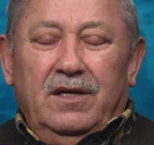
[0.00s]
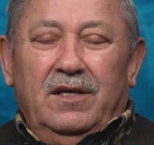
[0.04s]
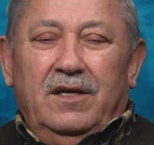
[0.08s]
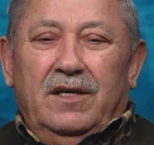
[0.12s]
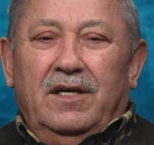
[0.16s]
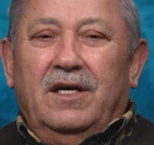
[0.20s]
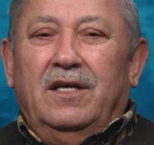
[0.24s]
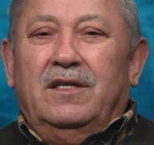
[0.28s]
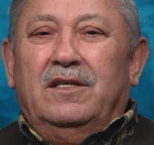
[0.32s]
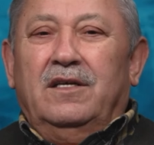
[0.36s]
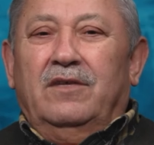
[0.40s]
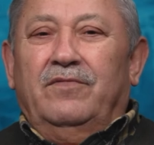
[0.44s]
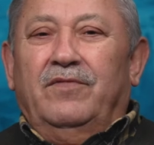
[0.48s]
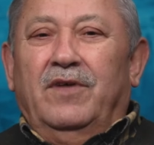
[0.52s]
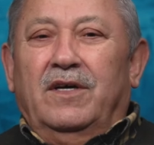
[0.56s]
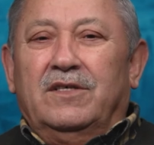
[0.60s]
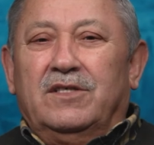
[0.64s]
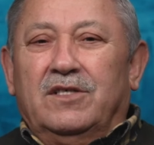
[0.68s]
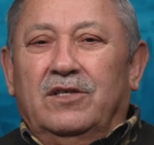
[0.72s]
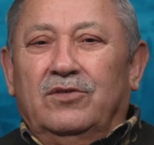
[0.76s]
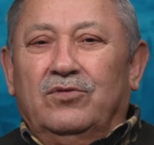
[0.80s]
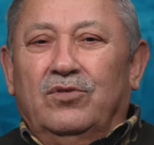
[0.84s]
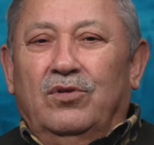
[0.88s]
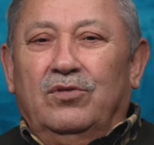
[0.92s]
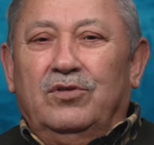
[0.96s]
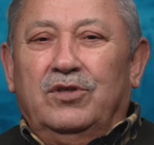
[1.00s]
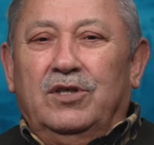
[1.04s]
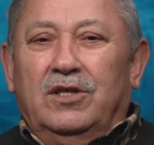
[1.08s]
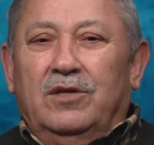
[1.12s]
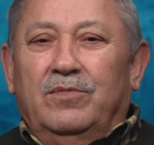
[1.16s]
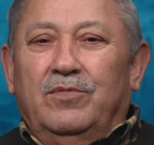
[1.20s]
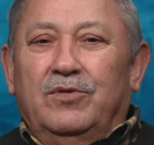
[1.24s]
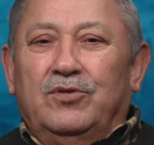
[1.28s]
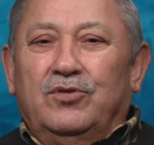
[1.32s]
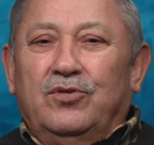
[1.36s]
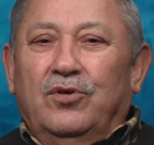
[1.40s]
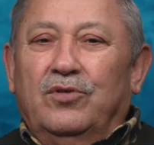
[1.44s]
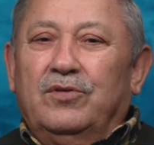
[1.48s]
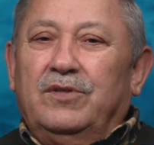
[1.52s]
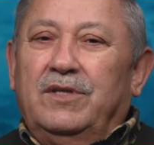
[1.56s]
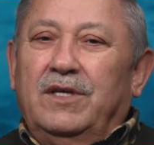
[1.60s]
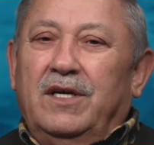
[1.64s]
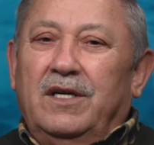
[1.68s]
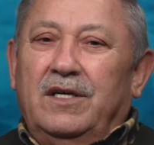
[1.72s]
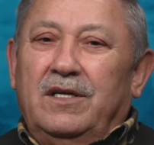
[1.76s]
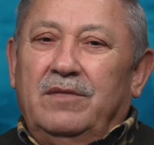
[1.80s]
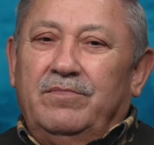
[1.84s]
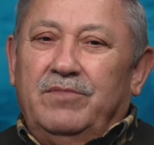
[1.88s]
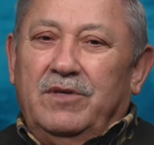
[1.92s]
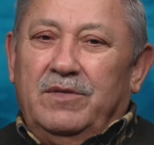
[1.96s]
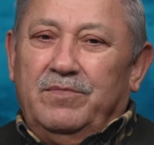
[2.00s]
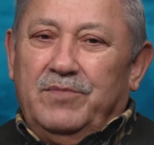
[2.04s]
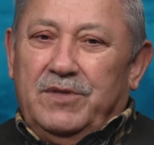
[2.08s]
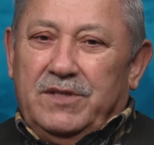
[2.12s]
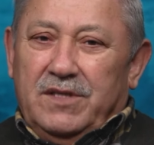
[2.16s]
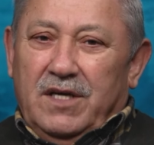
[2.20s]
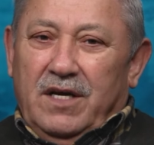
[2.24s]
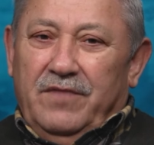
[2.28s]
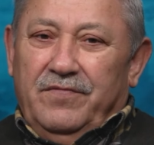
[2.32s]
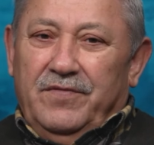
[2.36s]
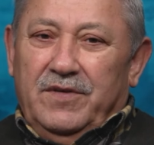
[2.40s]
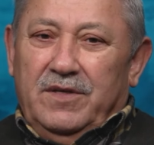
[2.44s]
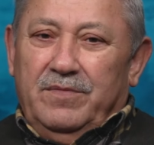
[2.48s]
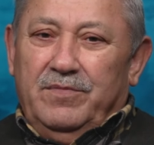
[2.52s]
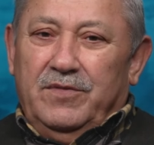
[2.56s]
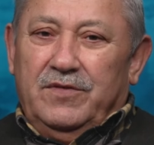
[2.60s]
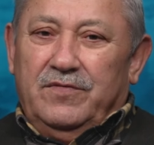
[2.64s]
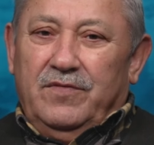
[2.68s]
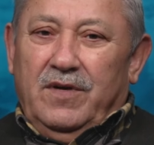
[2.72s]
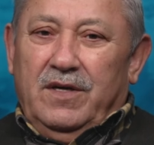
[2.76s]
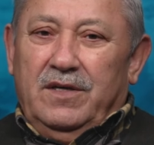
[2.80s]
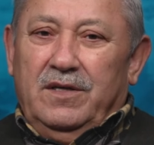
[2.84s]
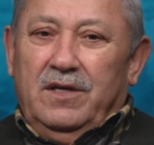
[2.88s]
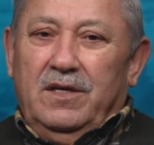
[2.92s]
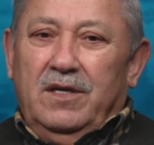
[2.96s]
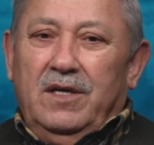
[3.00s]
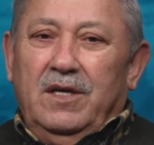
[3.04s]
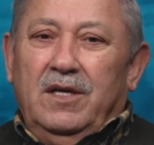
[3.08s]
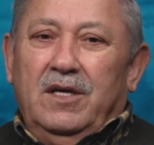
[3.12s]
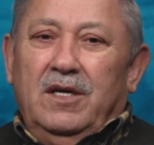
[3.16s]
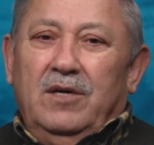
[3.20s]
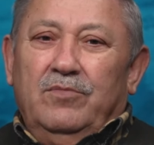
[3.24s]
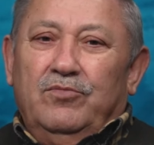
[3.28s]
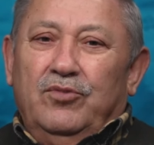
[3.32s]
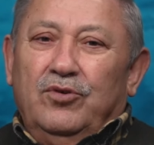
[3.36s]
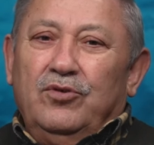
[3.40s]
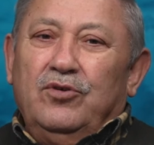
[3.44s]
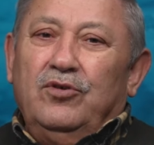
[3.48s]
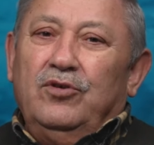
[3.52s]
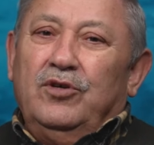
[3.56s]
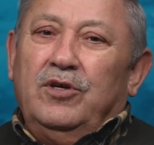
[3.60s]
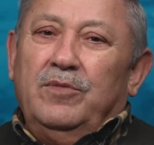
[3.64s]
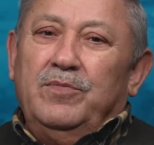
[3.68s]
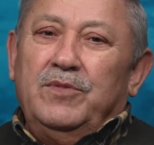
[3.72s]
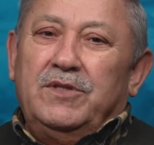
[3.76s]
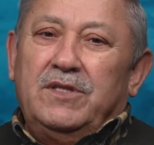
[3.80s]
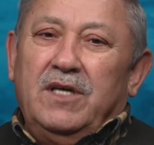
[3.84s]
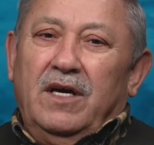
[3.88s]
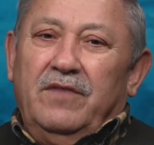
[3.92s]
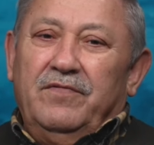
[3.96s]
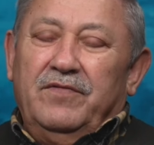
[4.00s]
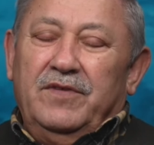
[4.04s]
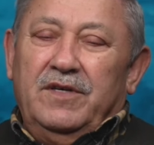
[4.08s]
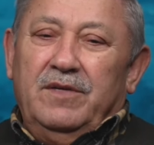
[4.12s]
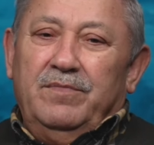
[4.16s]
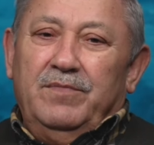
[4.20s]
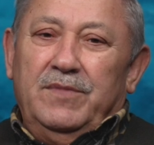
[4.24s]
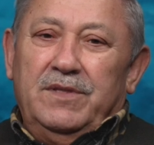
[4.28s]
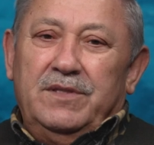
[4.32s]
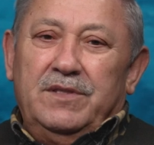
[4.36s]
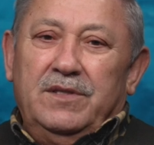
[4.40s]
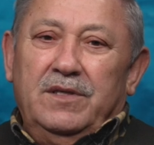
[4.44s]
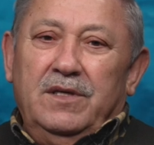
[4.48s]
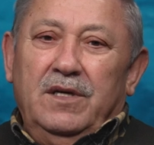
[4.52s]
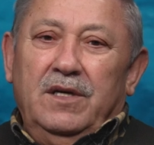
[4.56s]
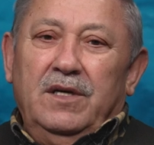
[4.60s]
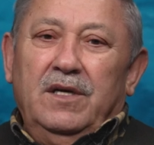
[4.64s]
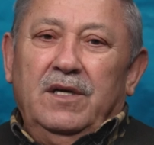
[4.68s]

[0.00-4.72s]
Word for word: Her defasında olduğu gibi çok değerli bir misafirimiz var. Bugünkü misafirimiz